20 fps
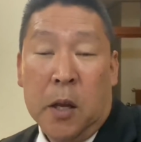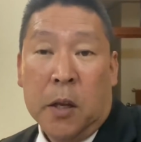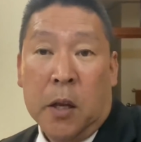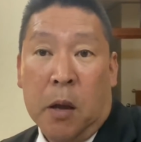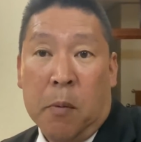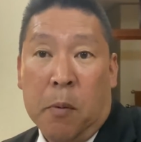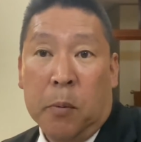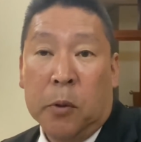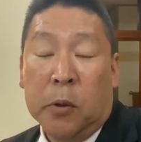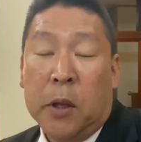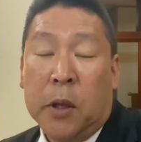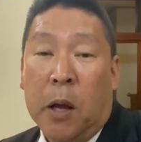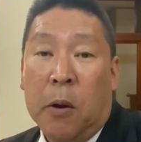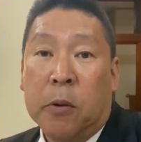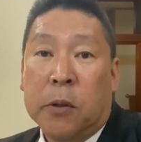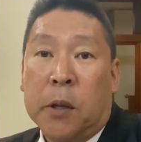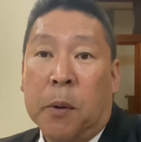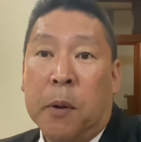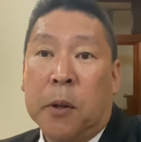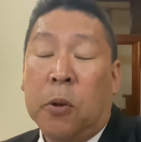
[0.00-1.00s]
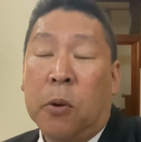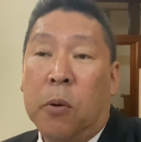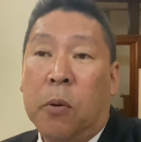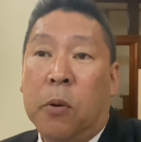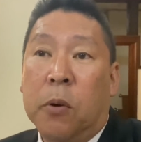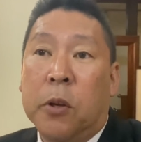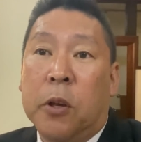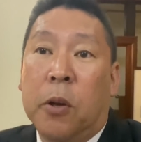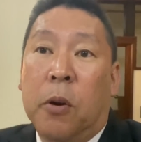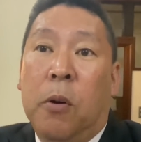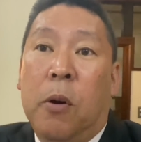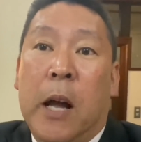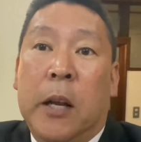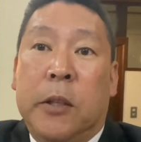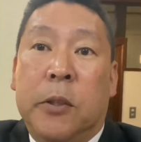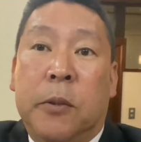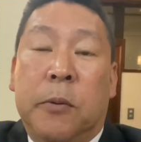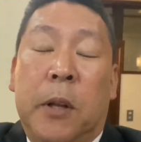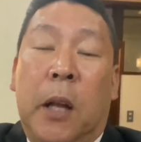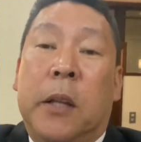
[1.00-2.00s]
山本太郎さんは東京
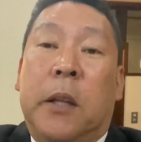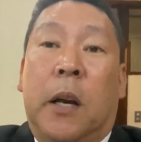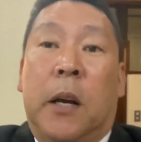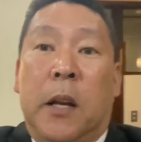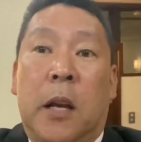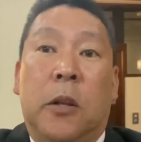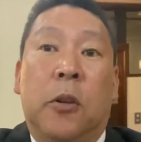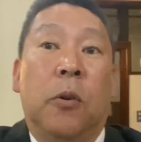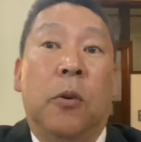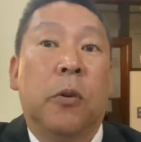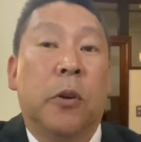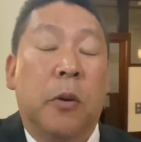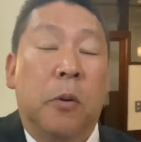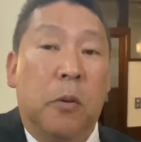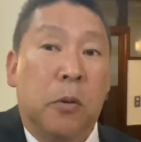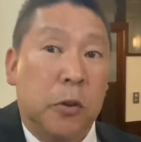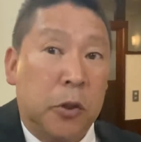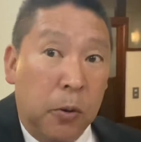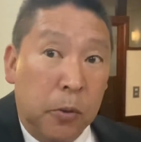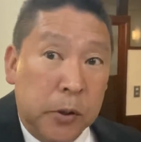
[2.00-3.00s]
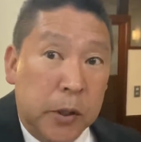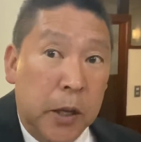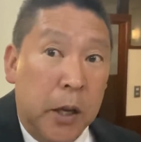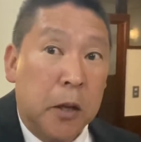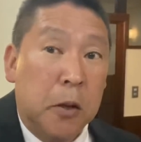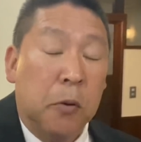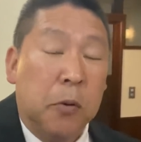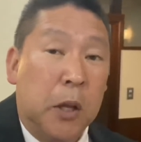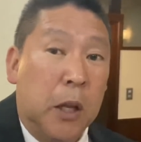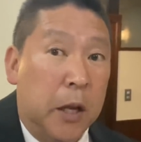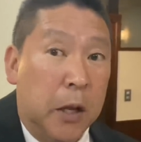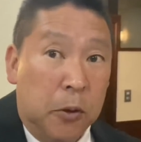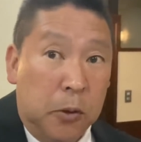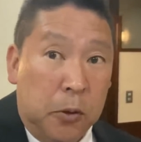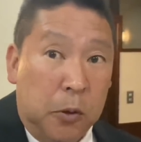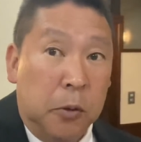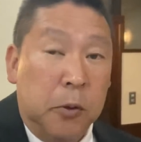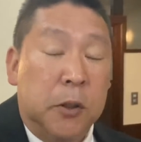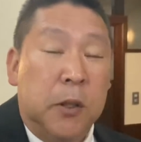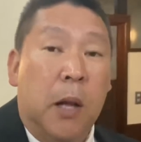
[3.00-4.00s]
8区だったかな。東京の小選挙区で出る
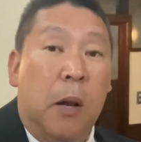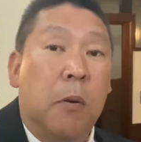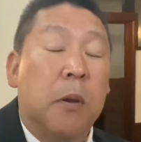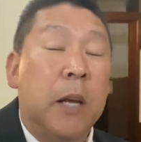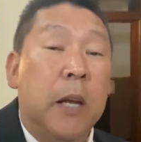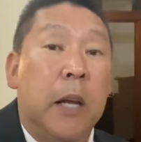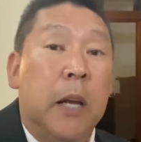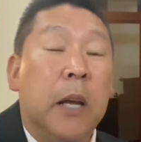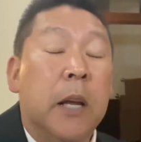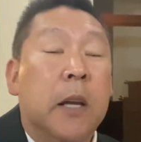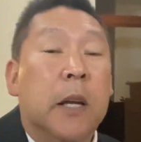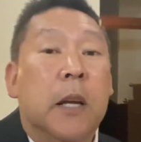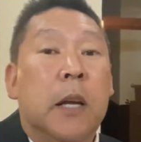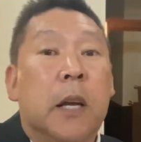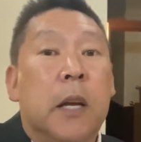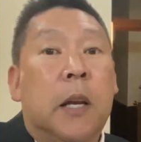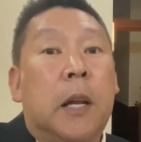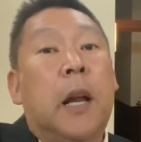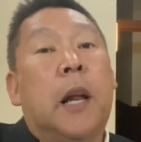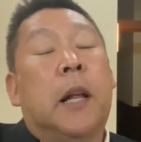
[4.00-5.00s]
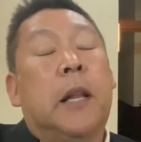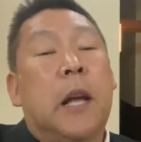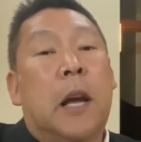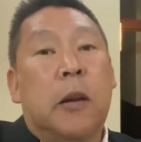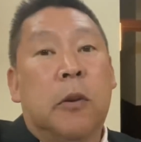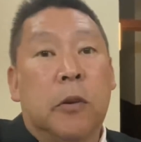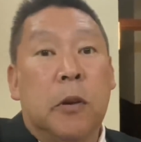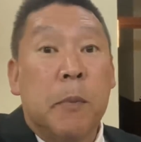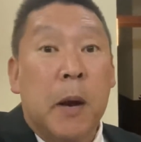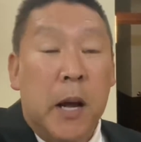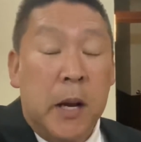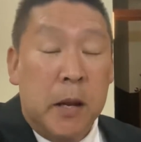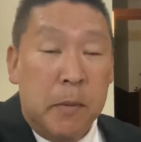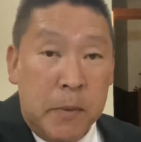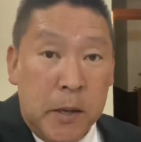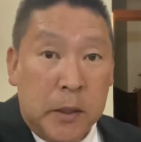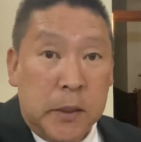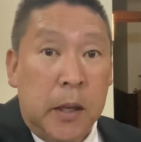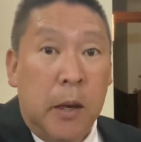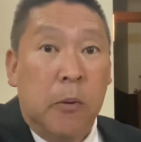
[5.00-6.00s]
と言ってたのに、比例代表に回り
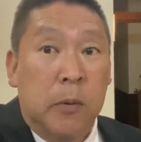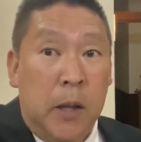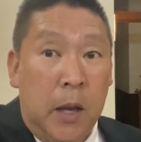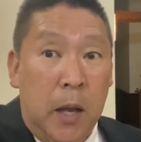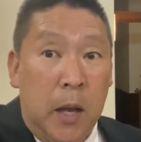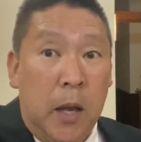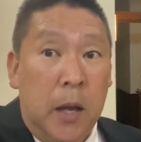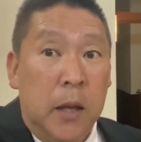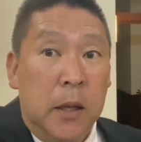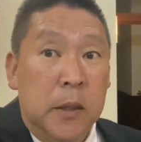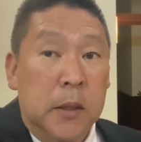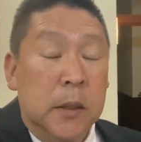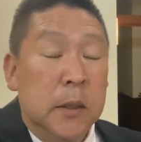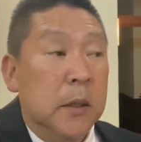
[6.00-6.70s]
ましたよね。